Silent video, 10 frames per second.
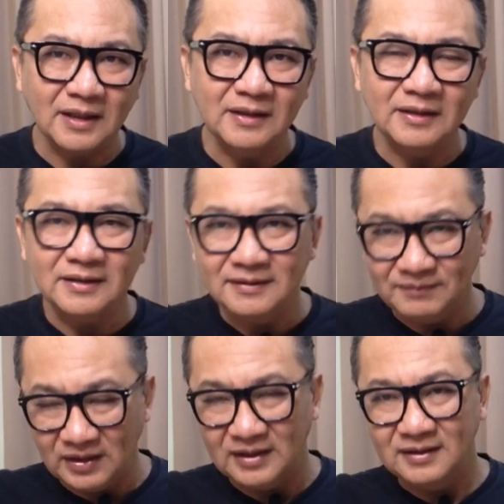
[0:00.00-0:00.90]
triad
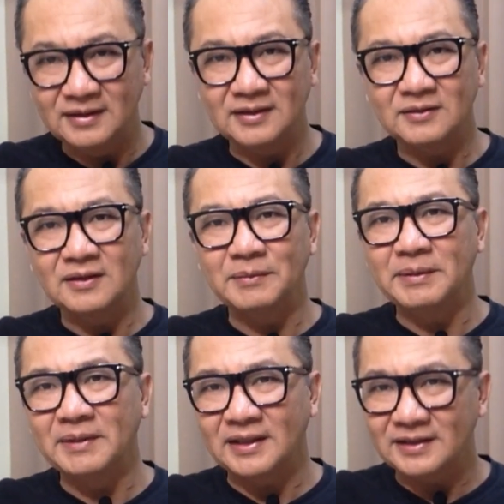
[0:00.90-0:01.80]
ya eh, itu
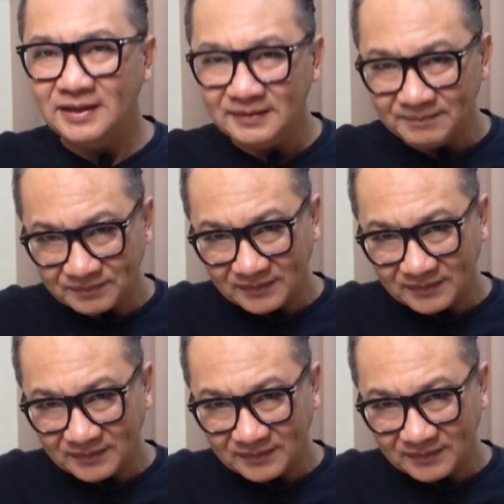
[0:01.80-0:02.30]
lebih mengerti.